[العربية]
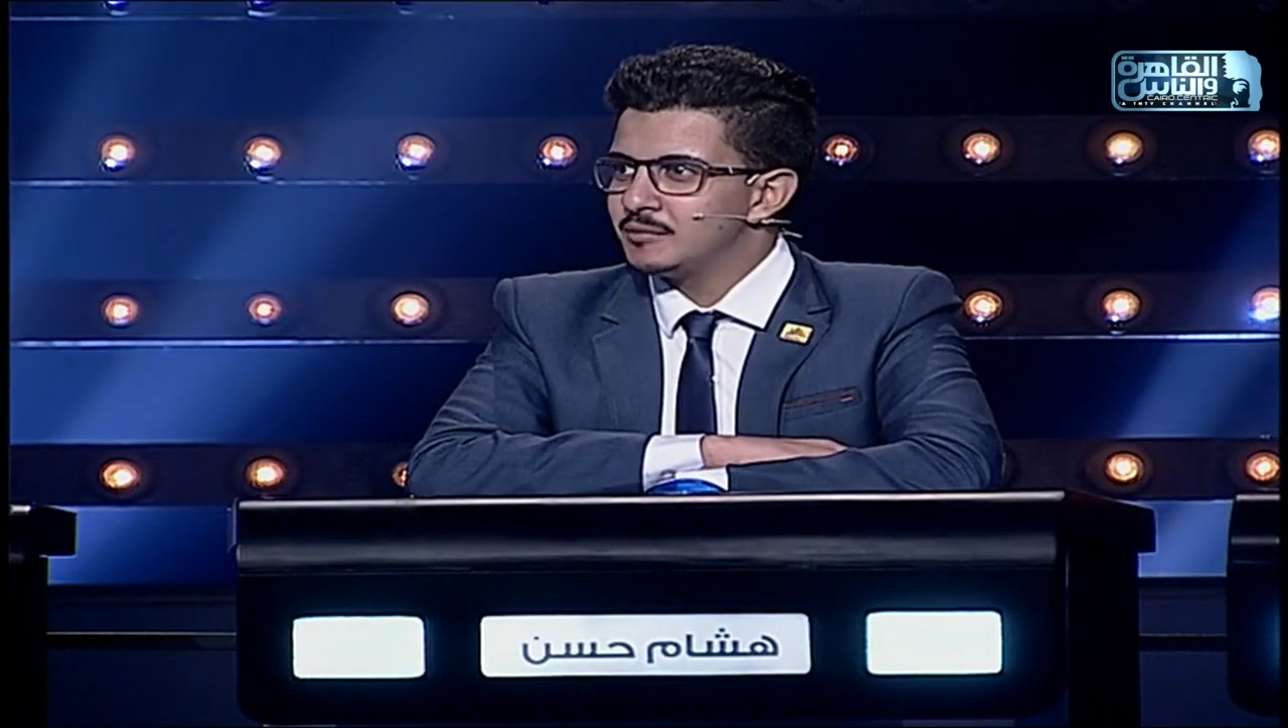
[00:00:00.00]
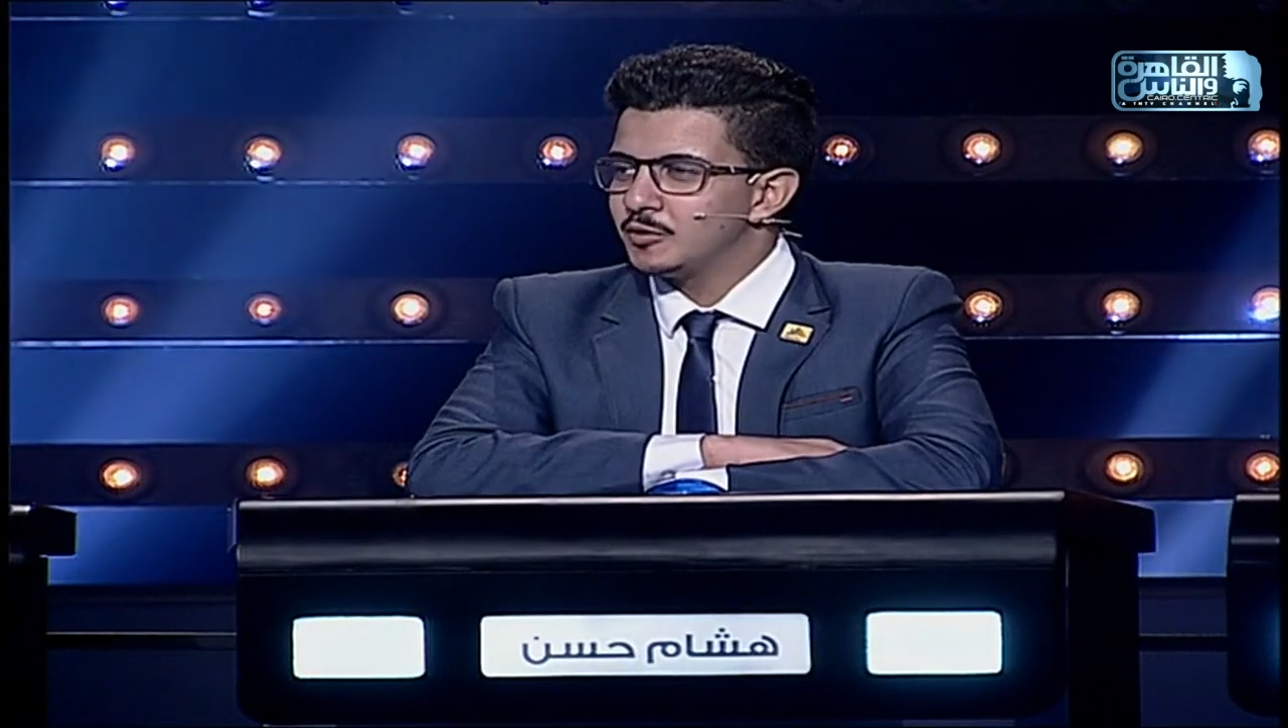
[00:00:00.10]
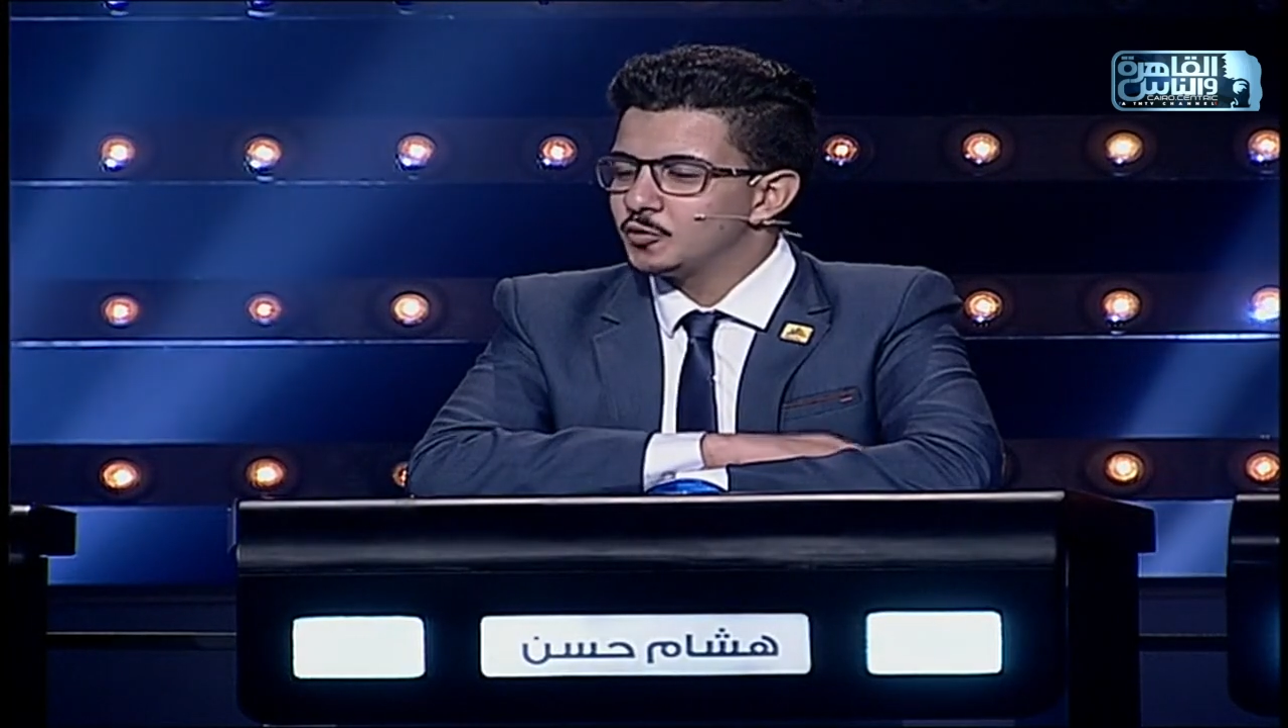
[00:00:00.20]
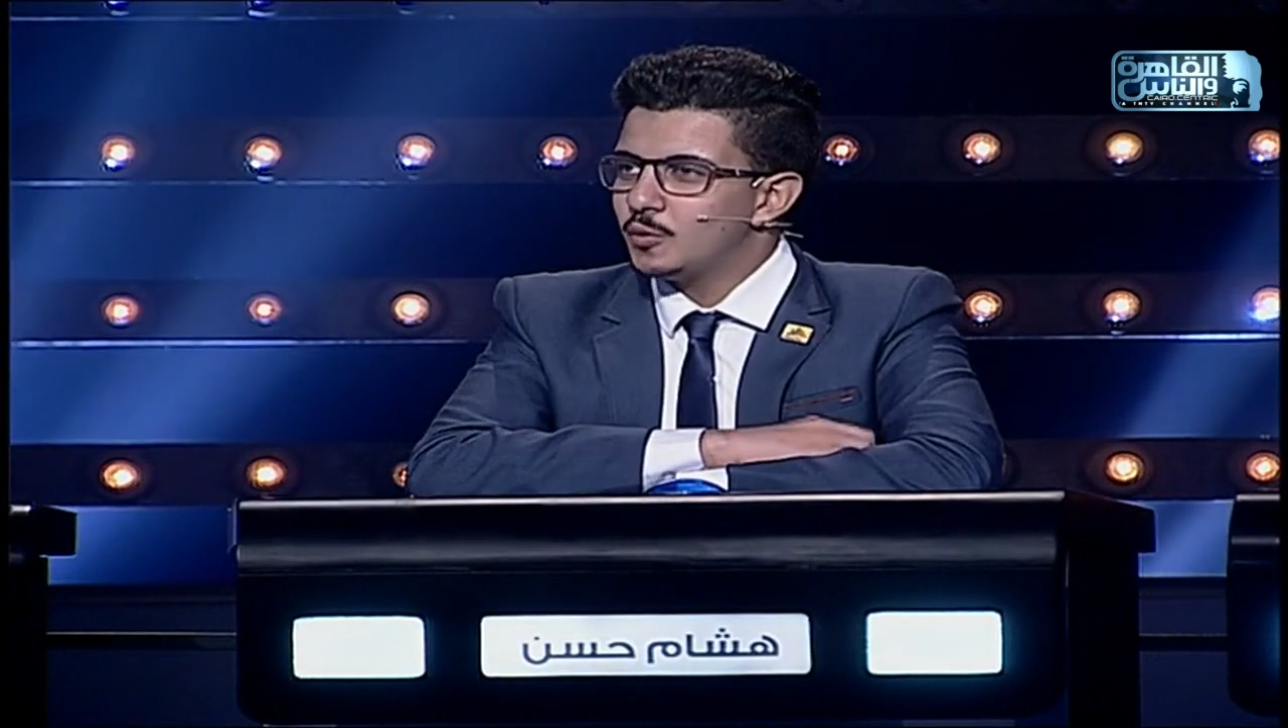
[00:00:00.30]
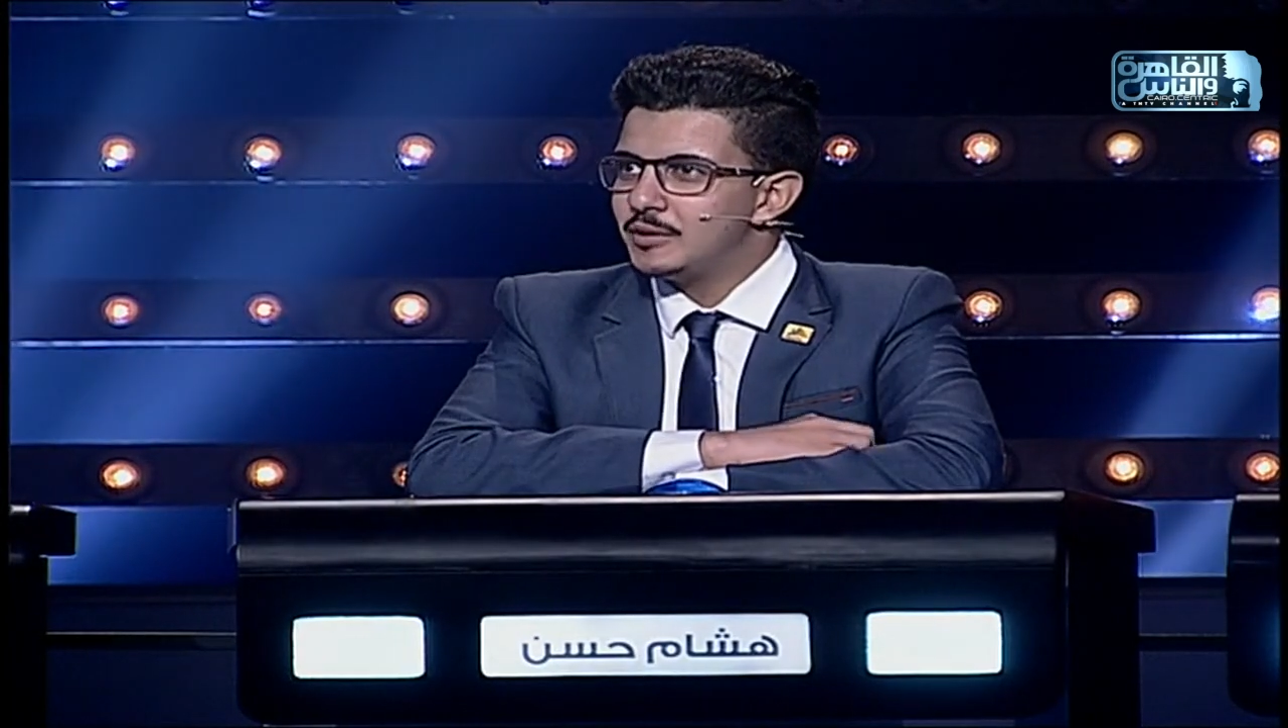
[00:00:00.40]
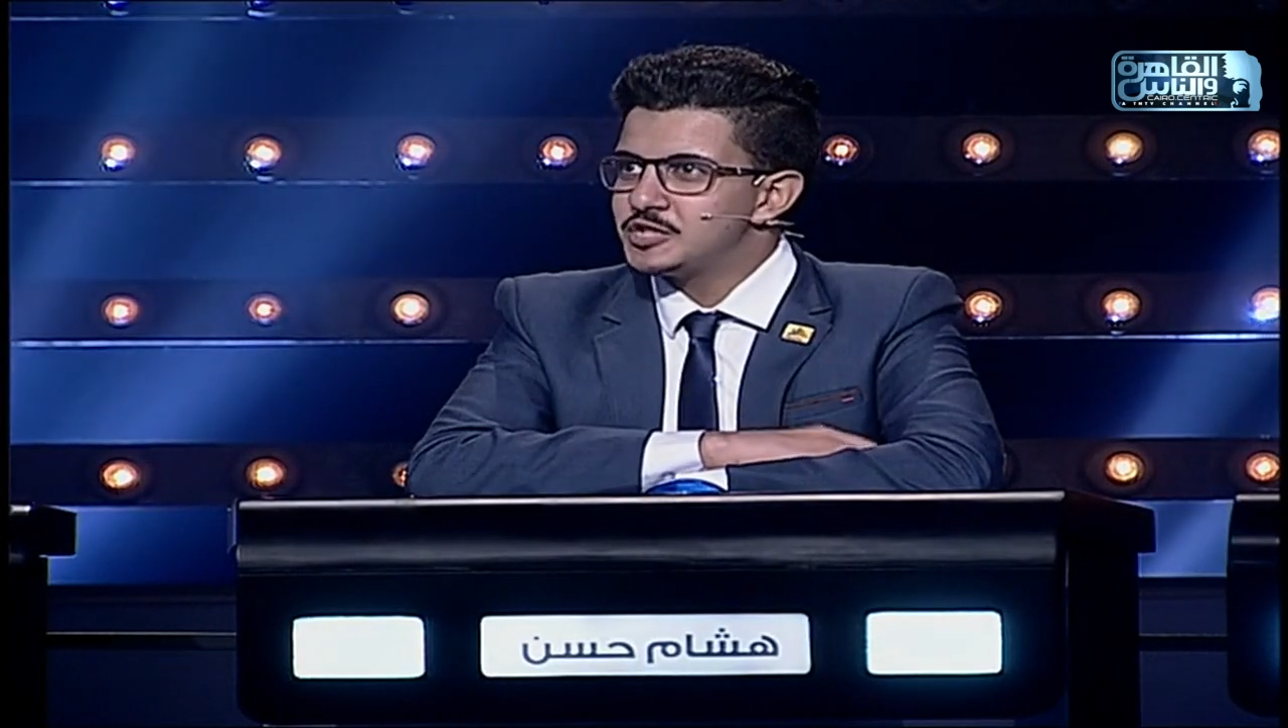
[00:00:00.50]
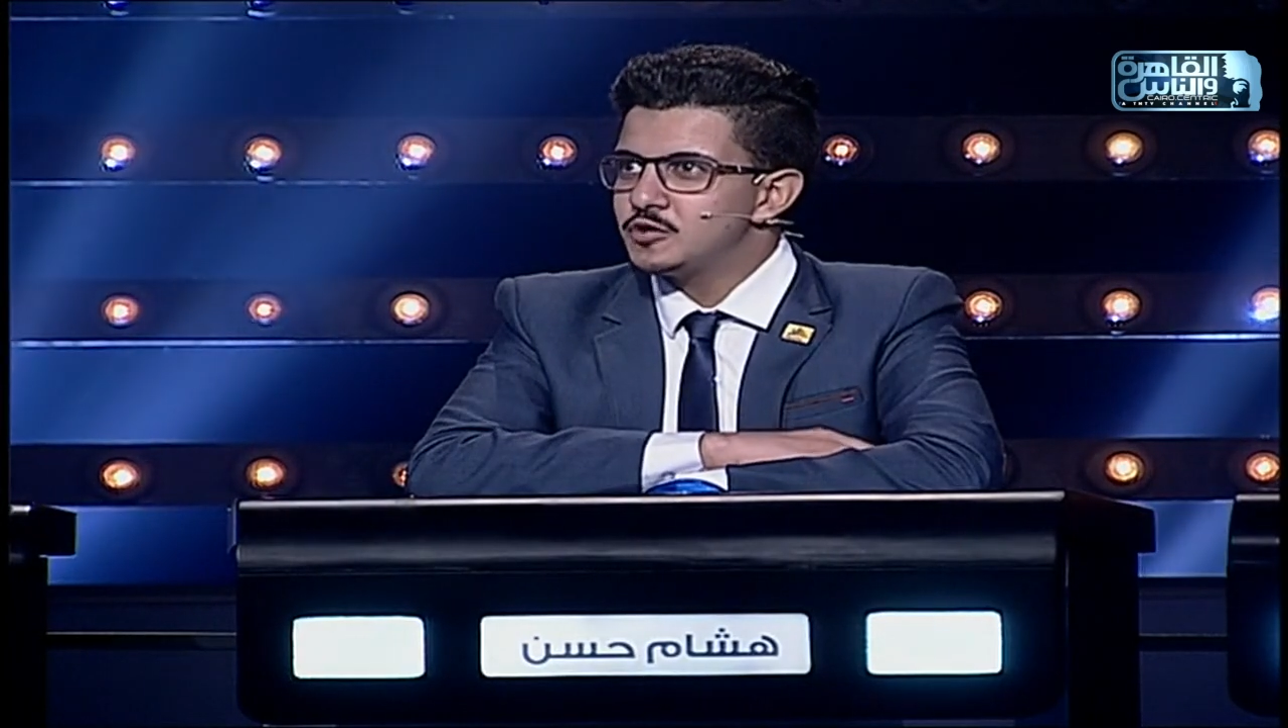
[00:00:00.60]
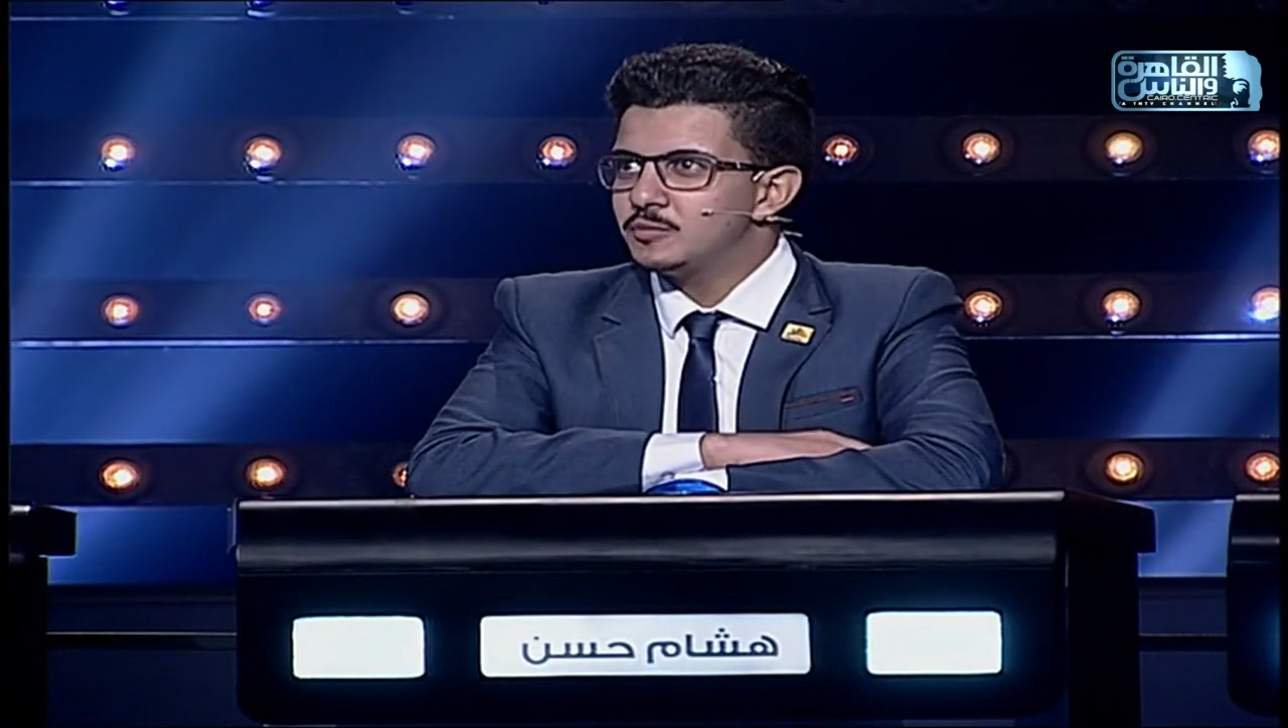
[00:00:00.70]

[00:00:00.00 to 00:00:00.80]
الموضوع ماشي